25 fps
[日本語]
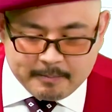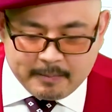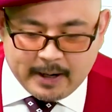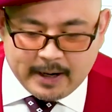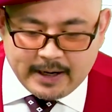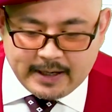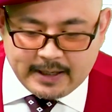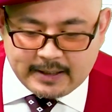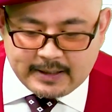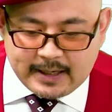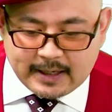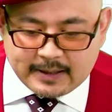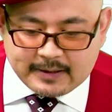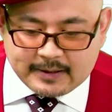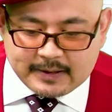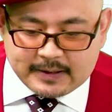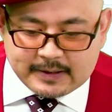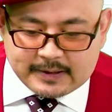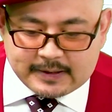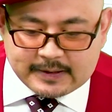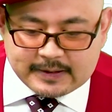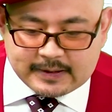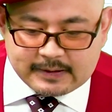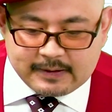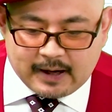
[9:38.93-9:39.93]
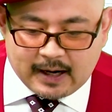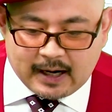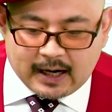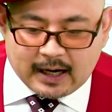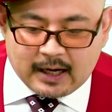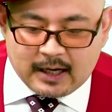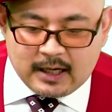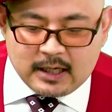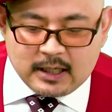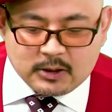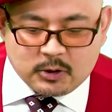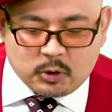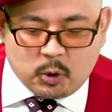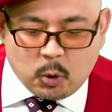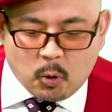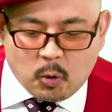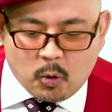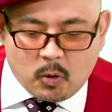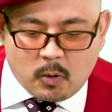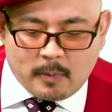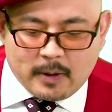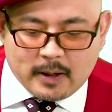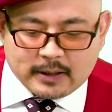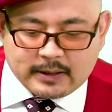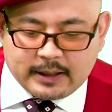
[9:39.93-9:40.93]
マイダックスがど
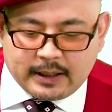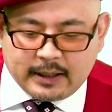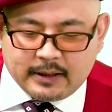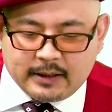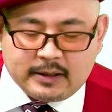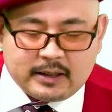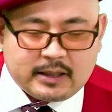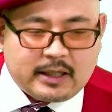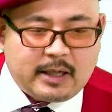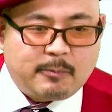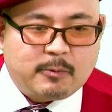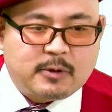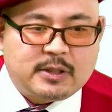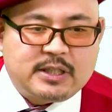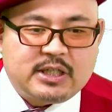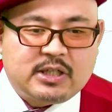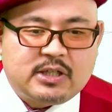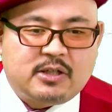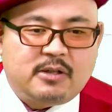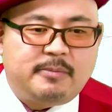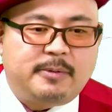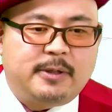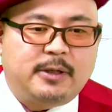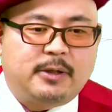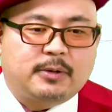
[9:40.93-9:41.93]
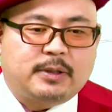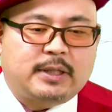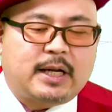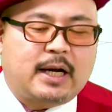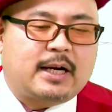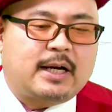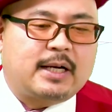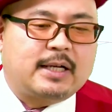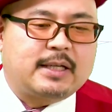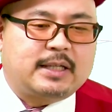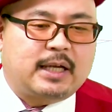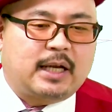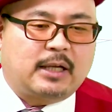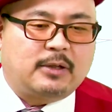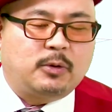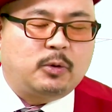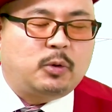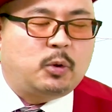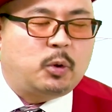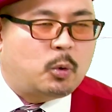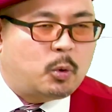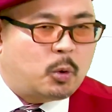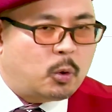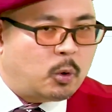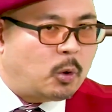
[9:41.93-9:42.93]
こまで行っても乳首の高さの
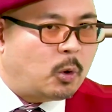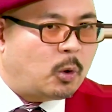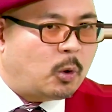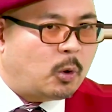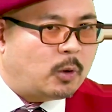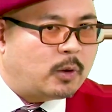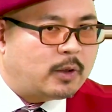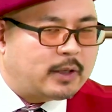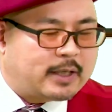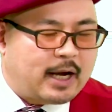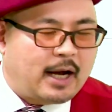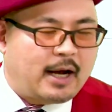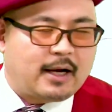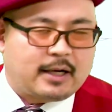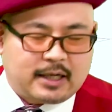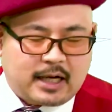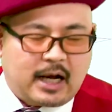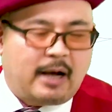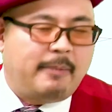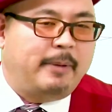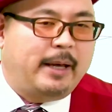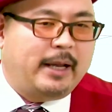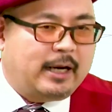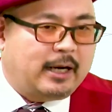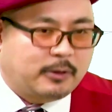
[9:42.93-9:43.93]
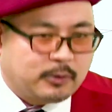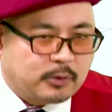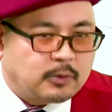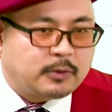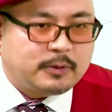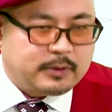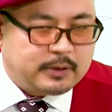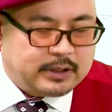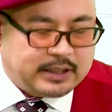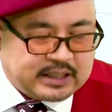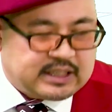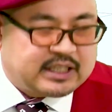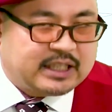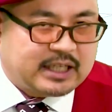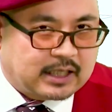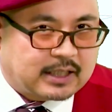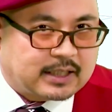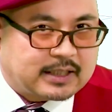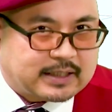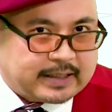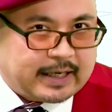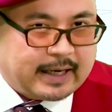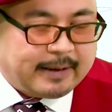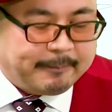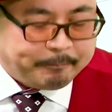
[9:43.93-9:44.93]
ところがカメラの位置なんで
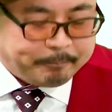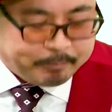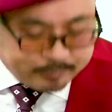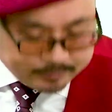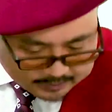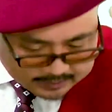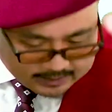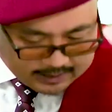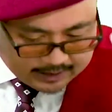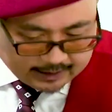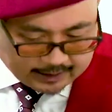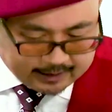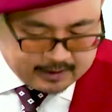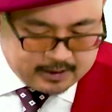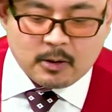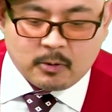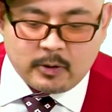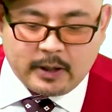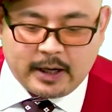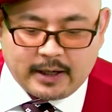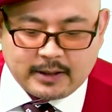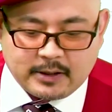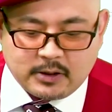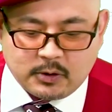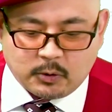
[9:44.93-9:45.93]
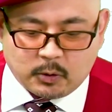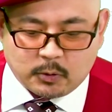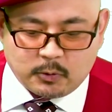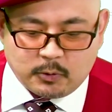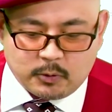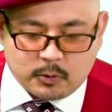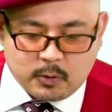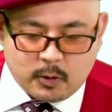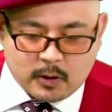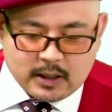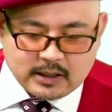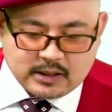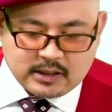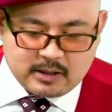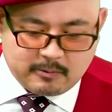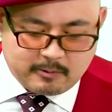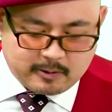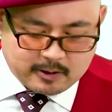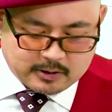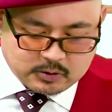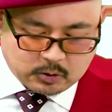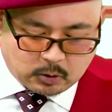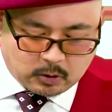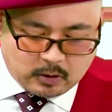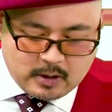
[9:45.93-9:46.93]
すね。で、これちょっと動かしてみ
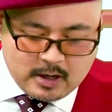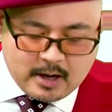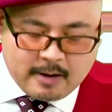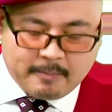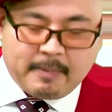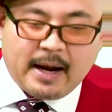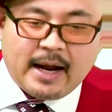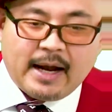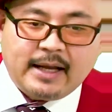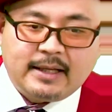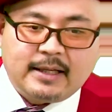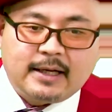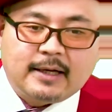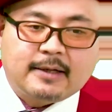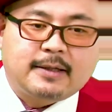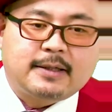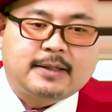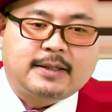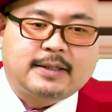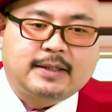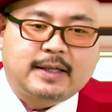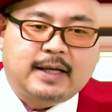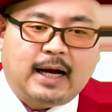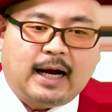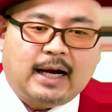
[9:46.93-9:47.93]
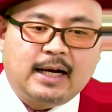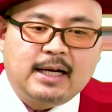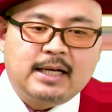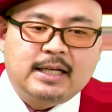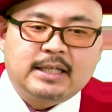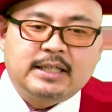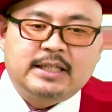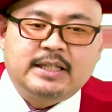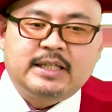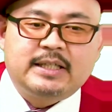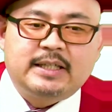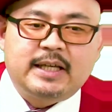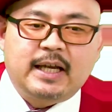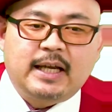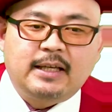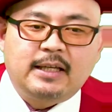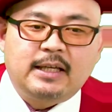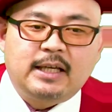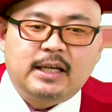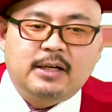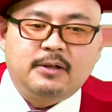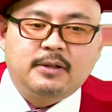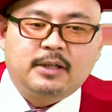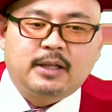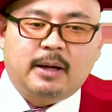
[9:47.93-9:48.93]
ましょう。マイダックスが自然
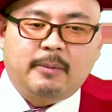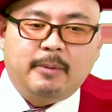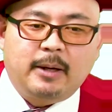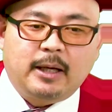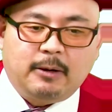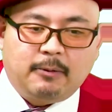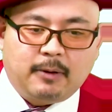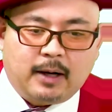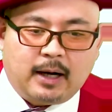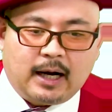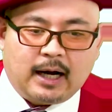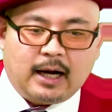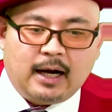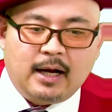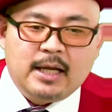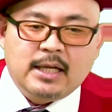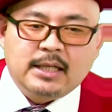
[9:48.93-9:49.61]
にいるためには、